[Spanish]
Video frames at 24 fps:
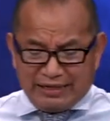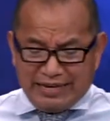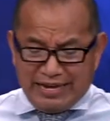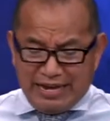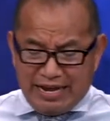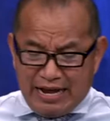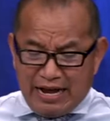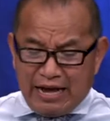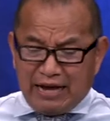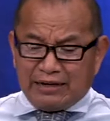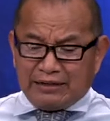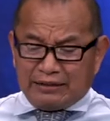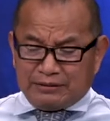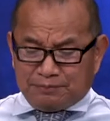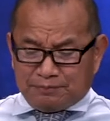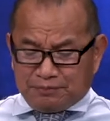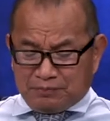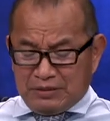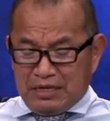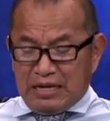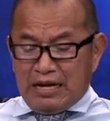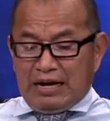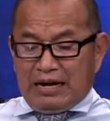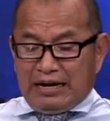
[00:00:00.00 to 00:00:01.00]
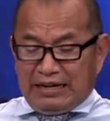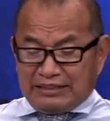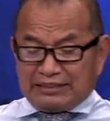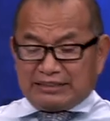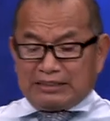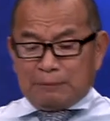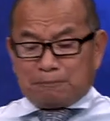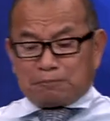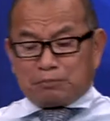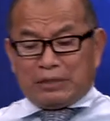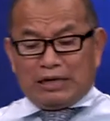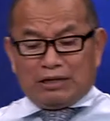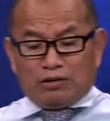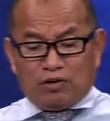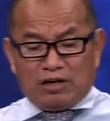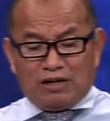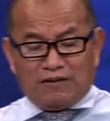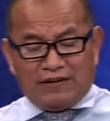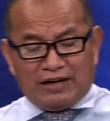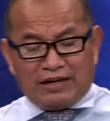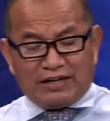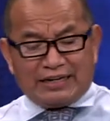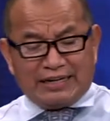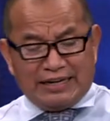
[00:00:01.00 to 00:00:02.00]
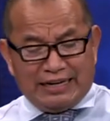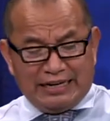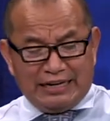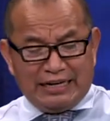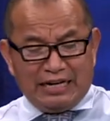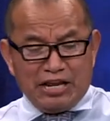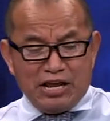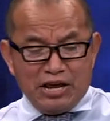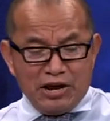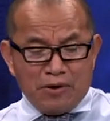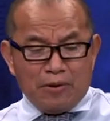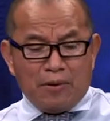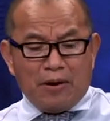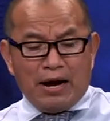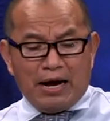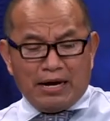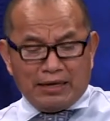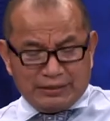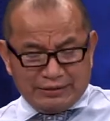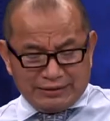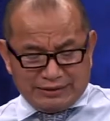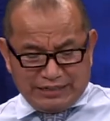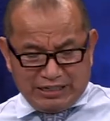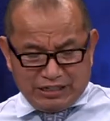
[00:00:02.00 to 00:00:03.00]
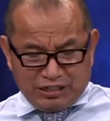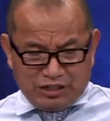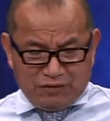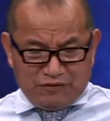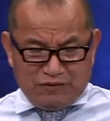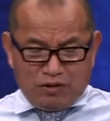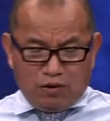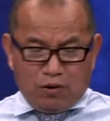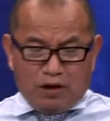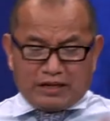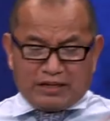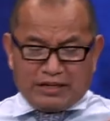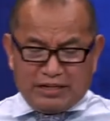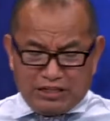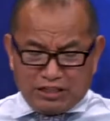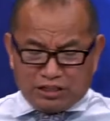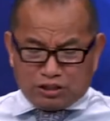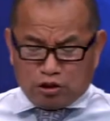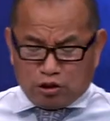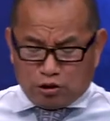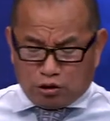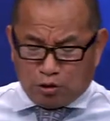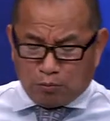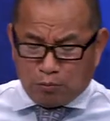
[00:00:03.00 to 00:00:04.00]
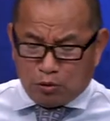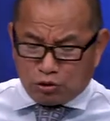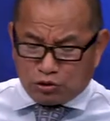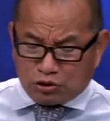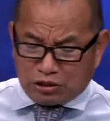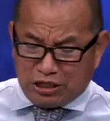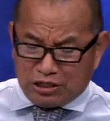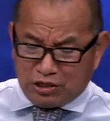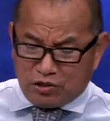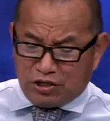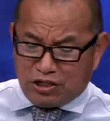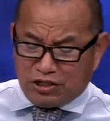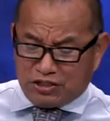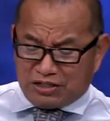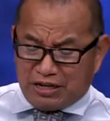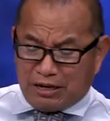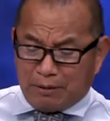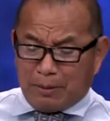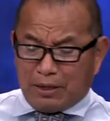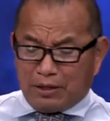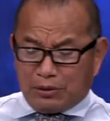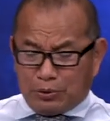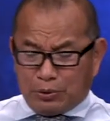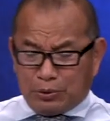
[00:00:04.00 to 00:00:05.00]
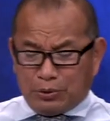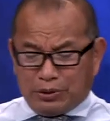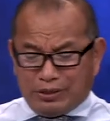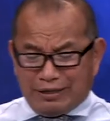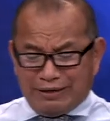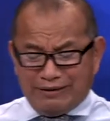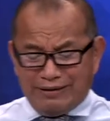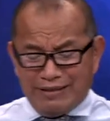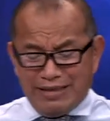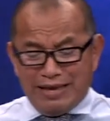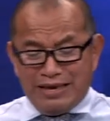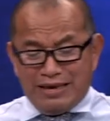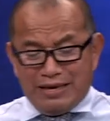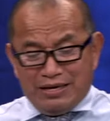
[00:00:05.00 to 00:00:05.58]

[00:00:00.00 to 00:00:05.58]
que han aceptado el Evangelio, han recibido a Cristo como Señor y Salvador,